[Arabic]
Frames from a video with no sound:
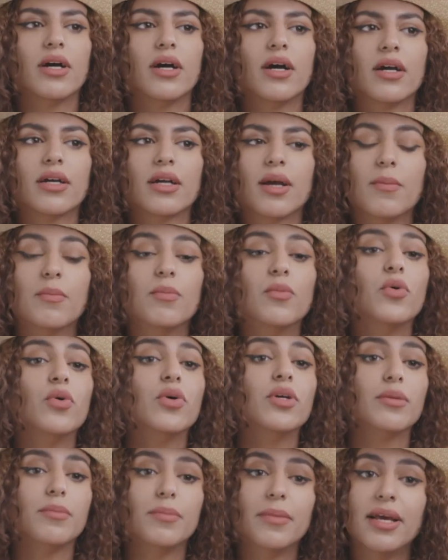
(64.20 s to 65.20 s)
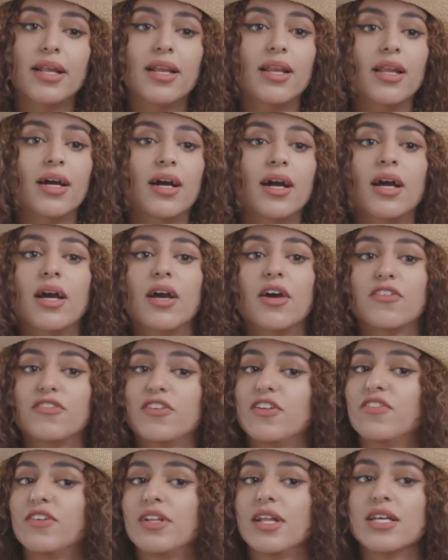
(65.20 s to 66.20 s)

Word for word: آه، كمون ملح فلفل